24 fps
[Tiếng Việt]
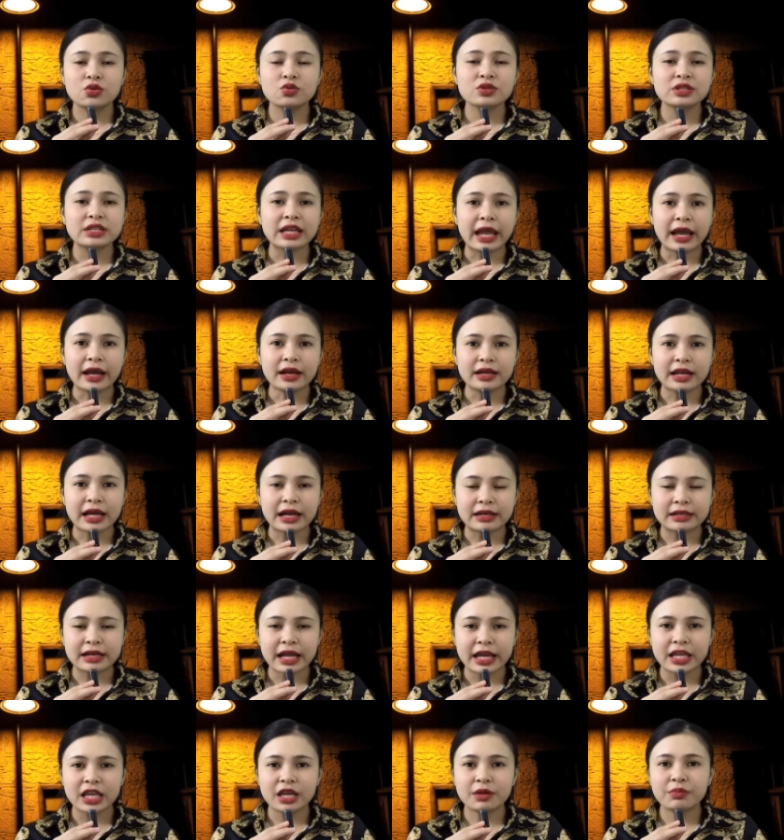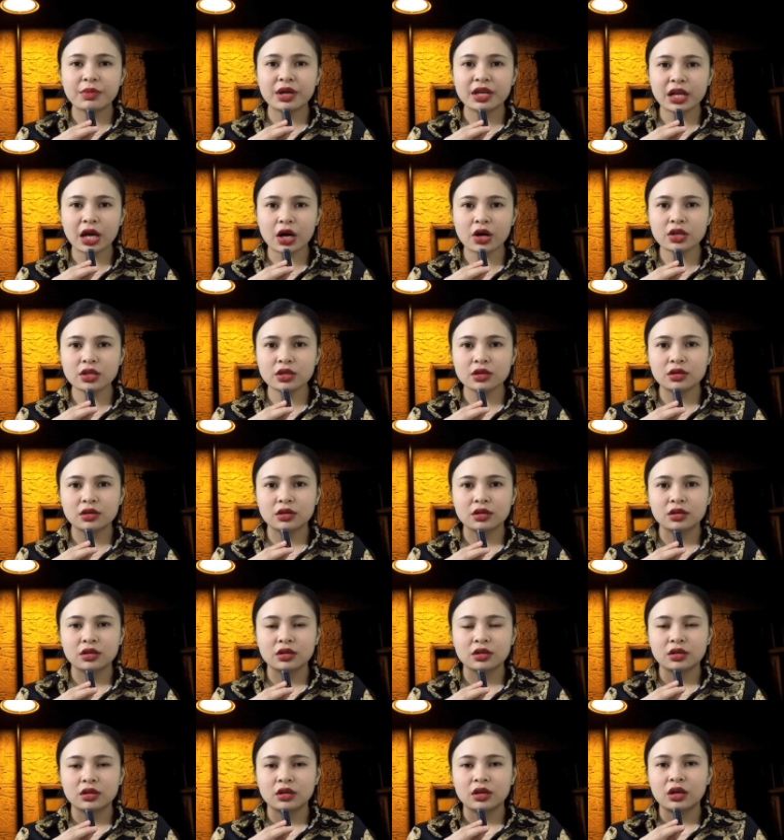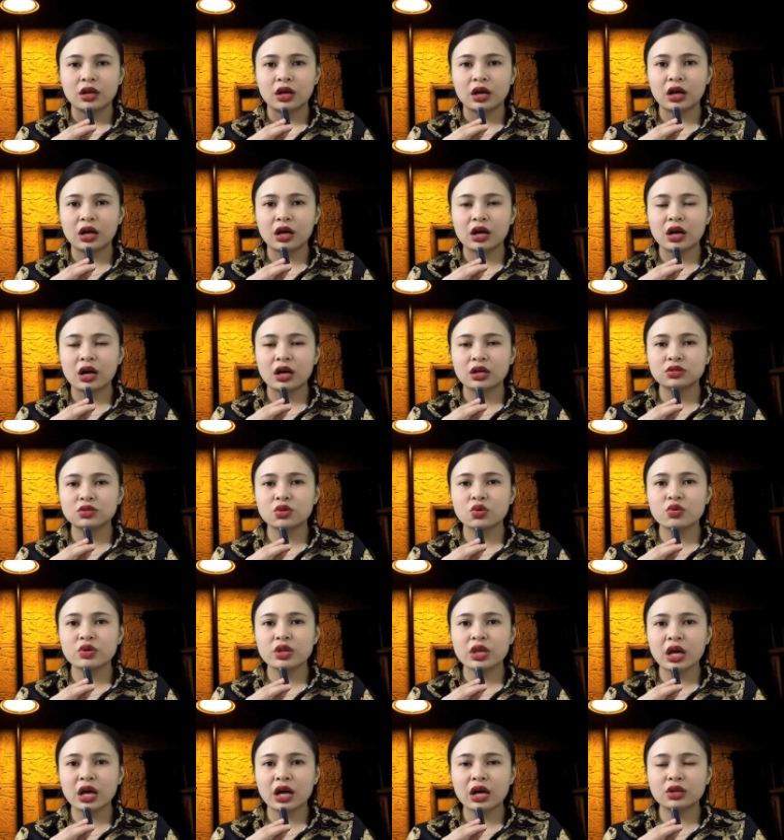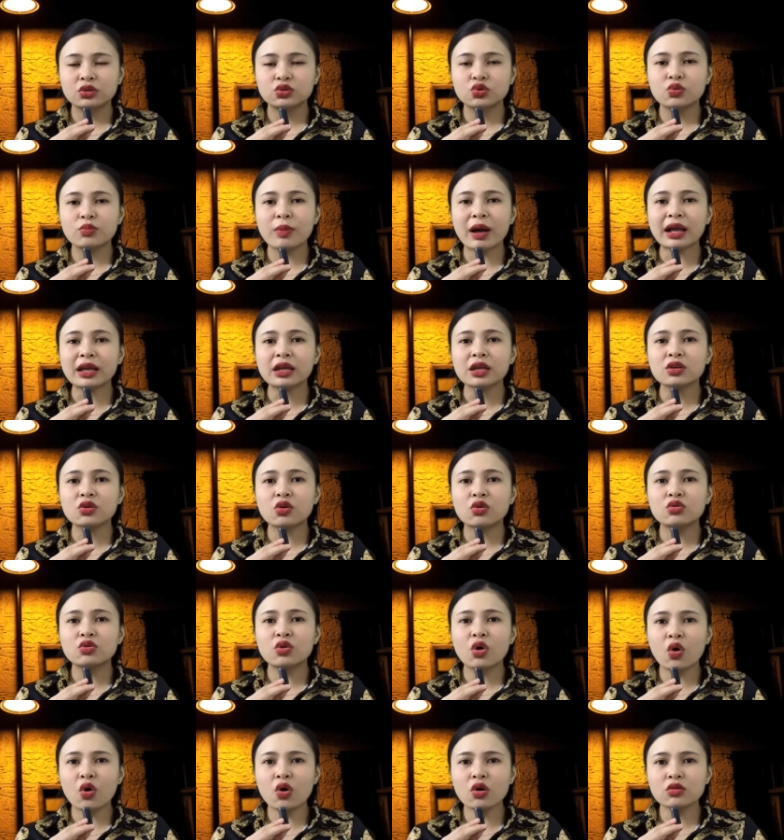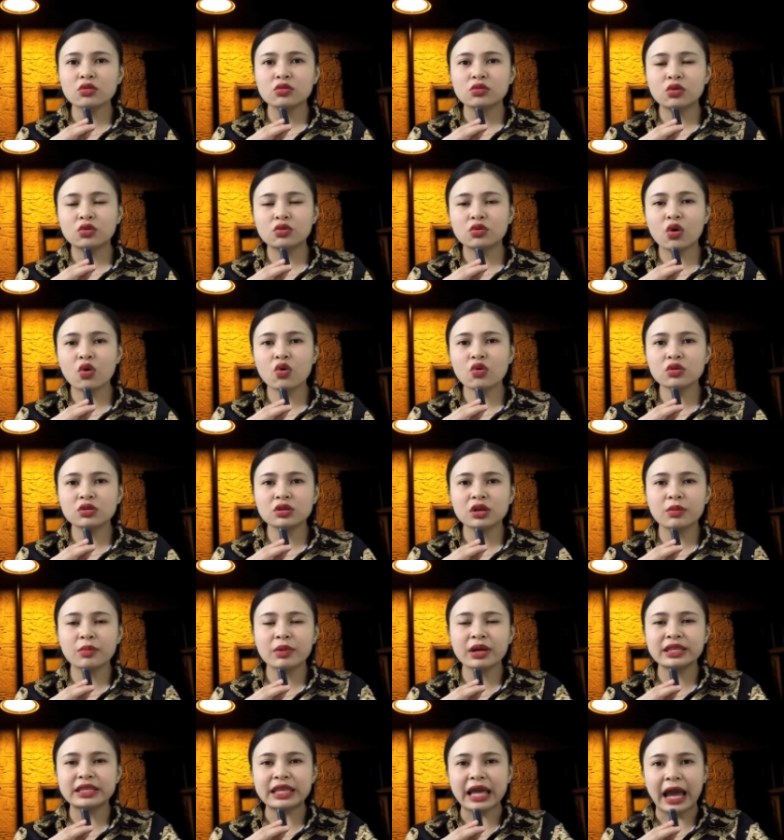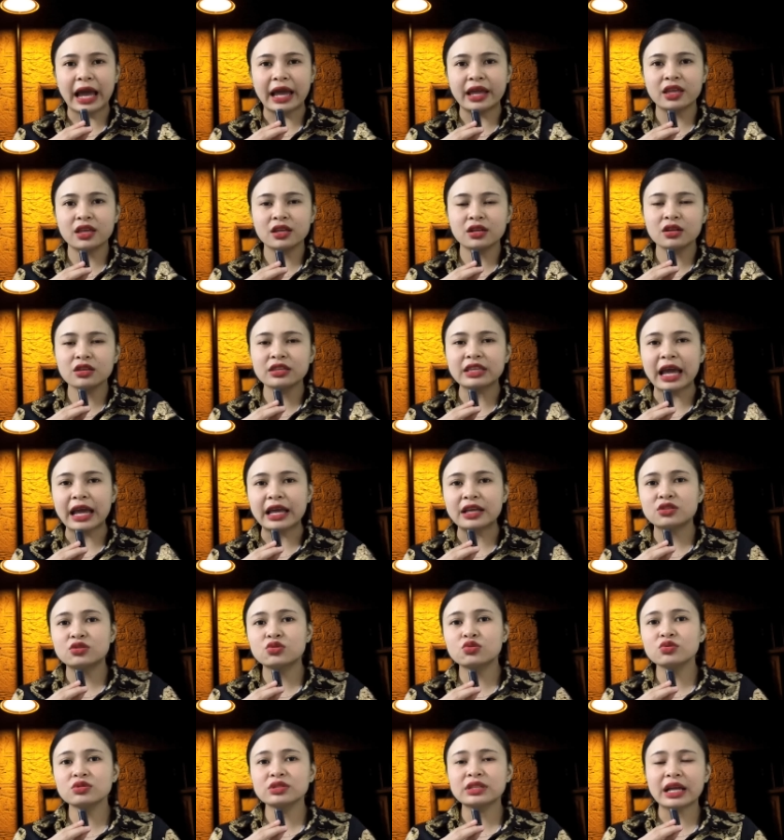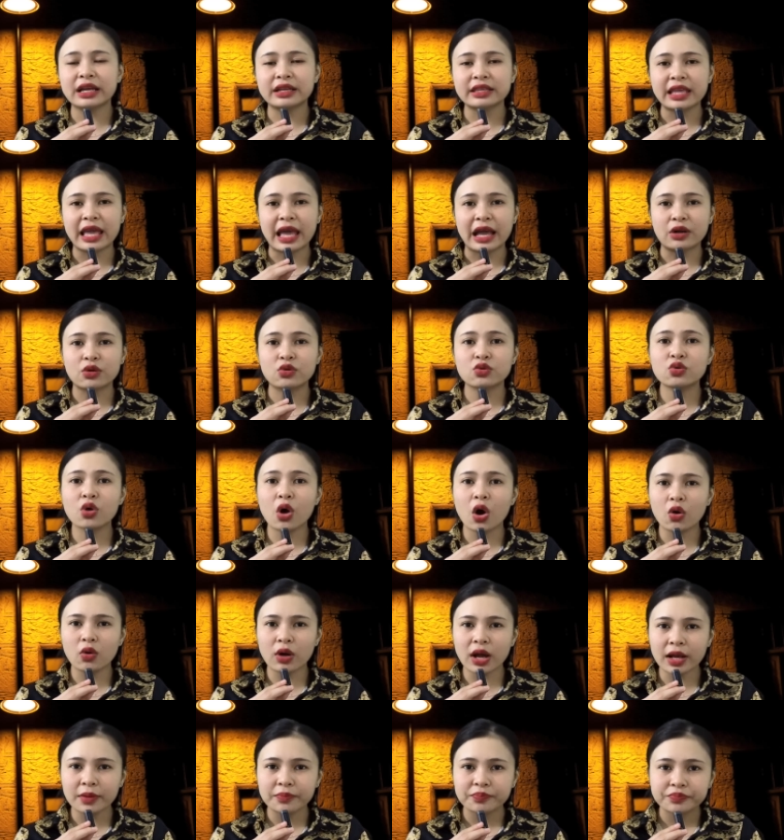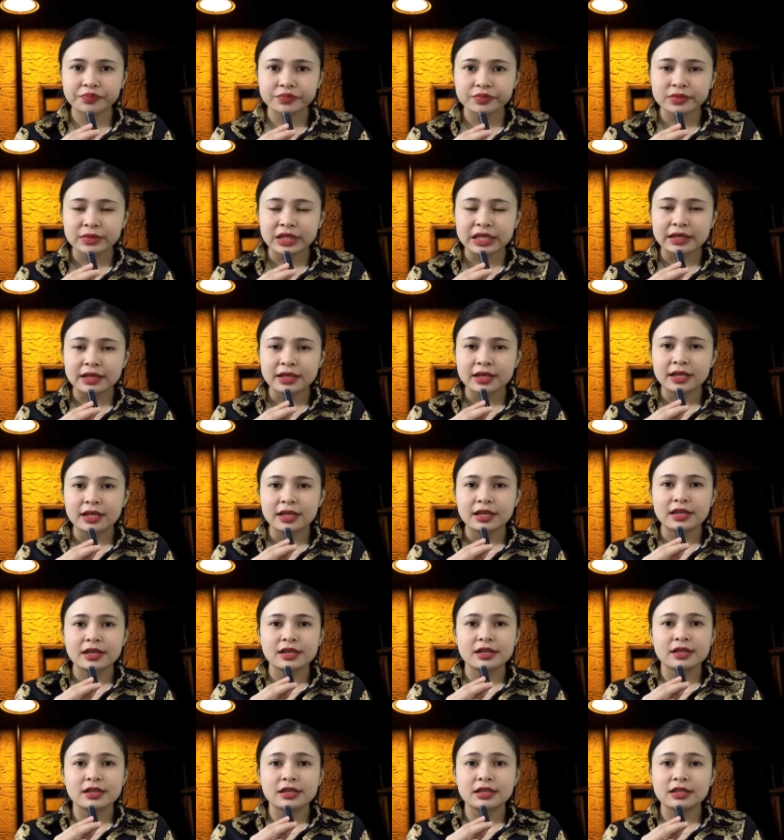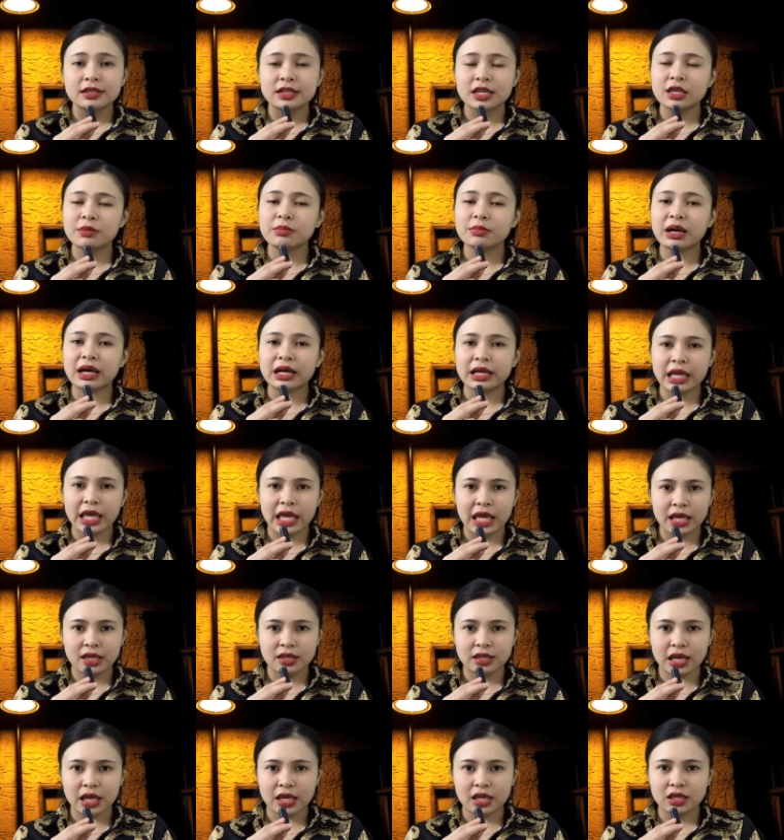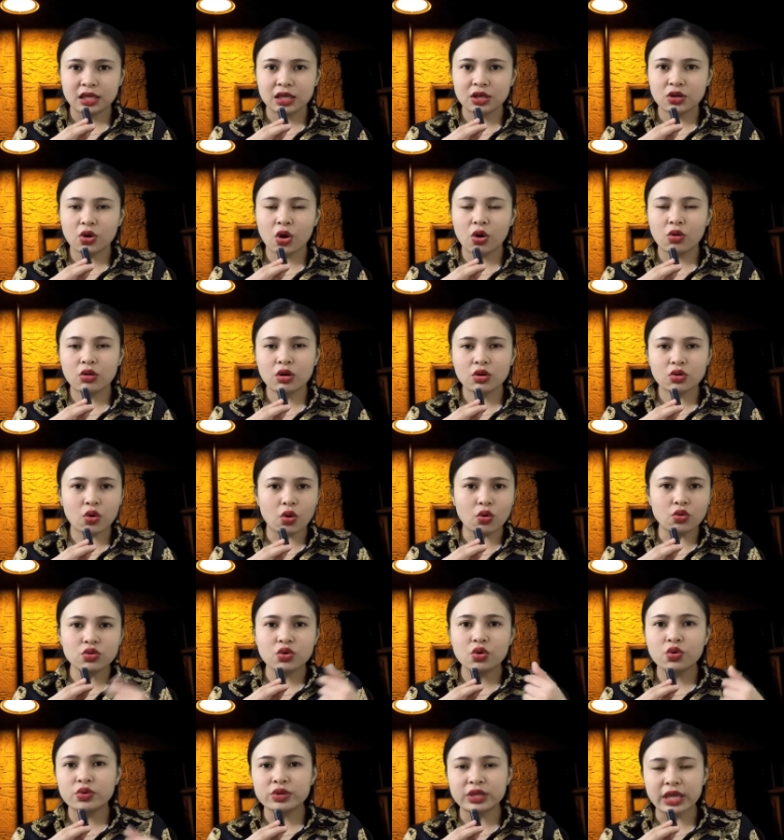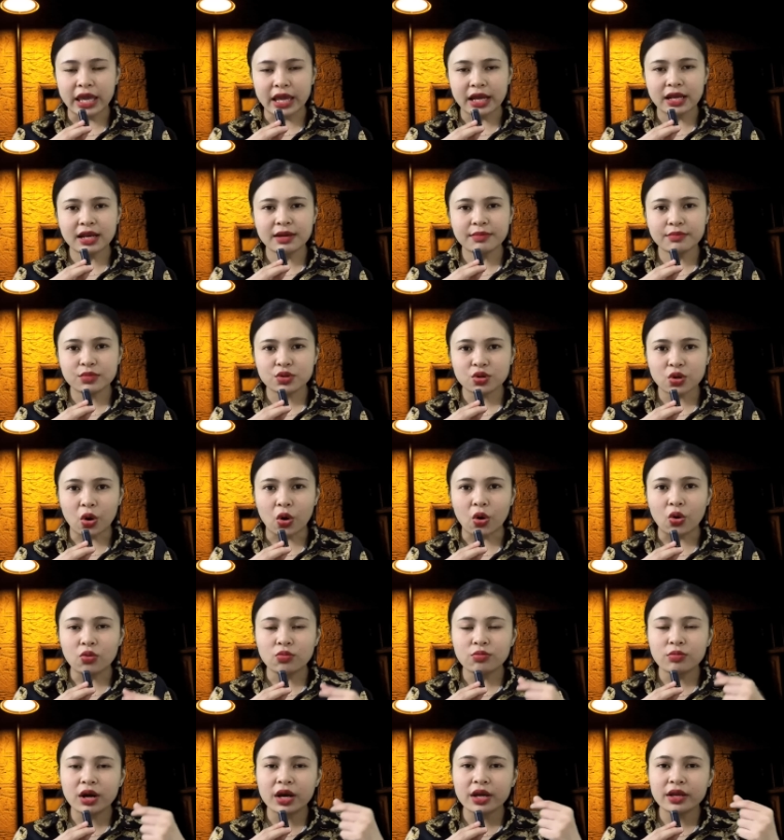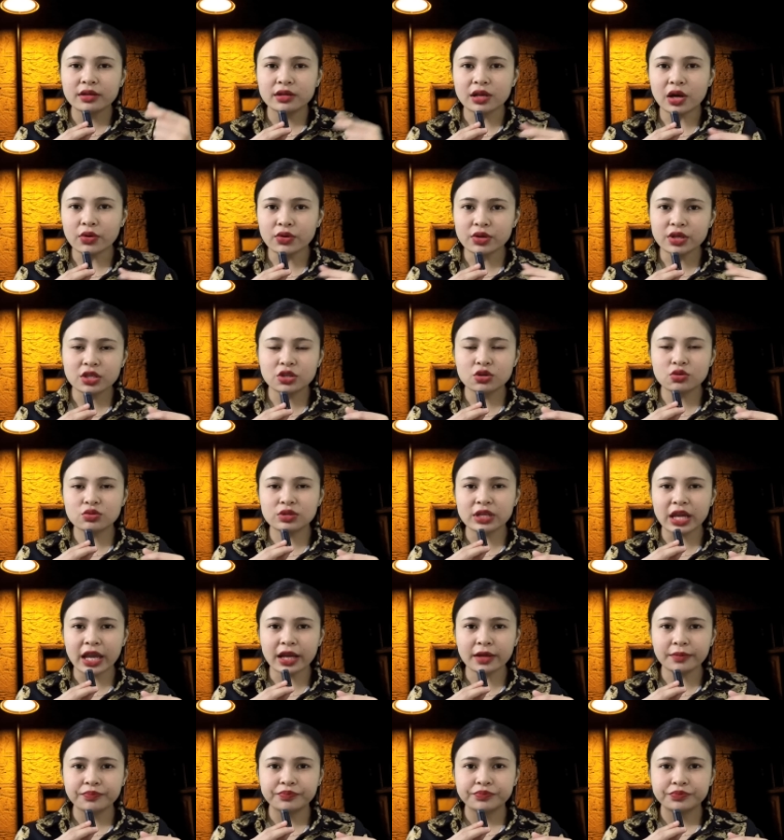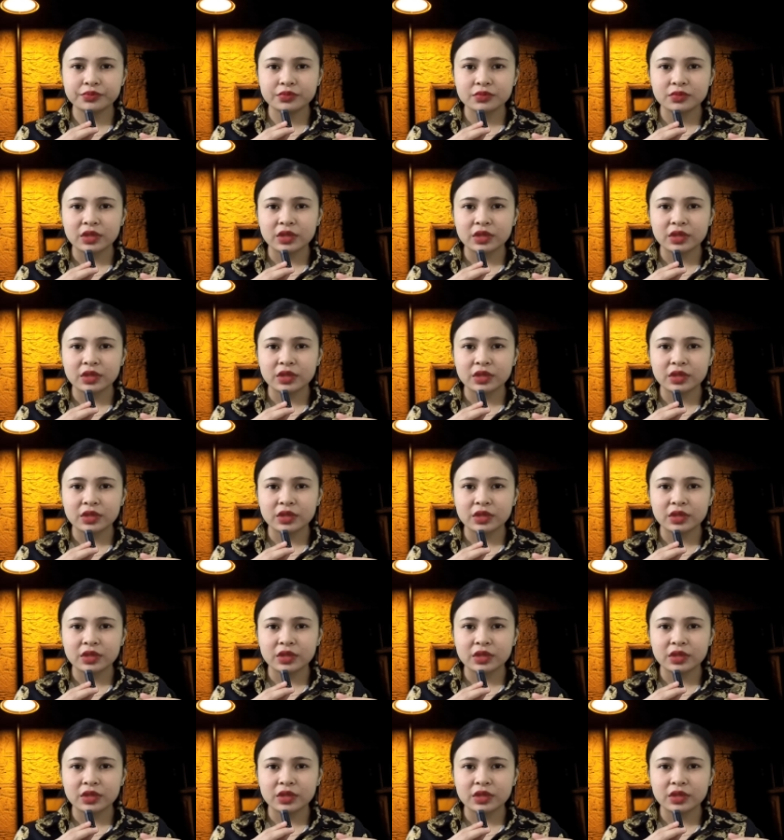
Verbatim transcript: Chú Sáng ở đằng đây mới nói, à, tôi tôi bắt cái con cuốc, con cuốc nó mới chạy, nó chạy xuống sàn nhà của cô á. Khi mà nghe vậy cái cô đó cổ vui vẻ lắm, cổ mới nói với chú Sáng: